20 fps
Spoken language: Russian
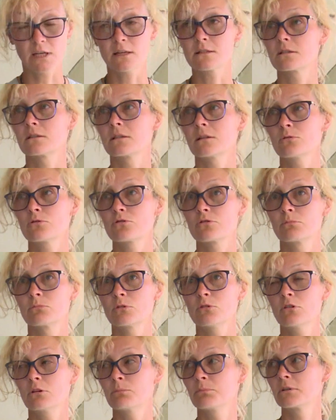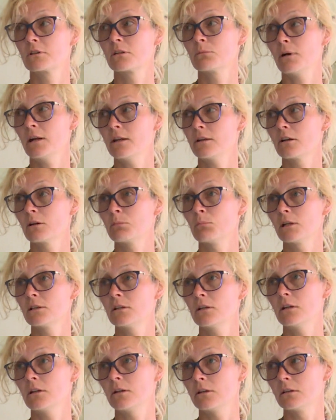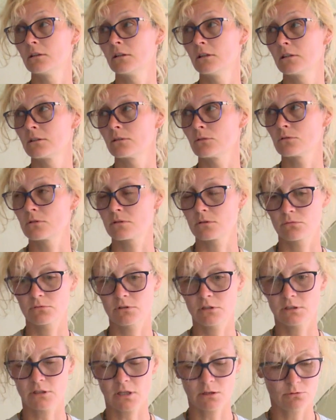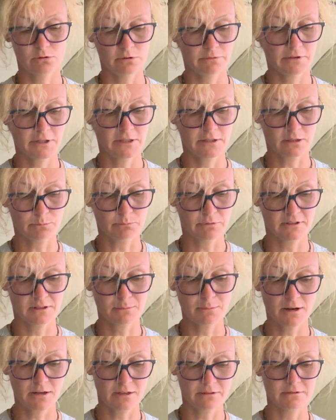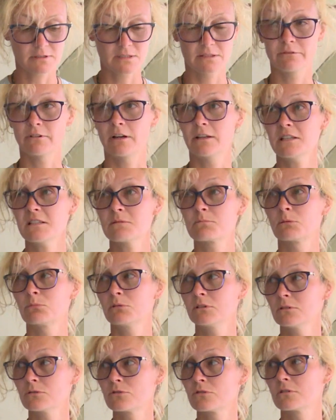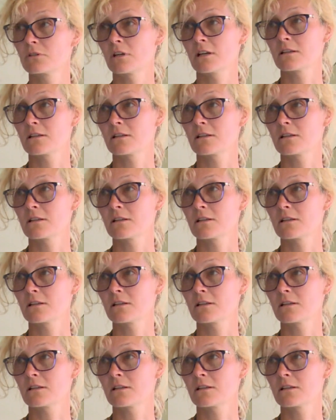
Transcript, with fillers: найдено очень много погребальных моделей. То есть у них такое явление погребального символизма было очень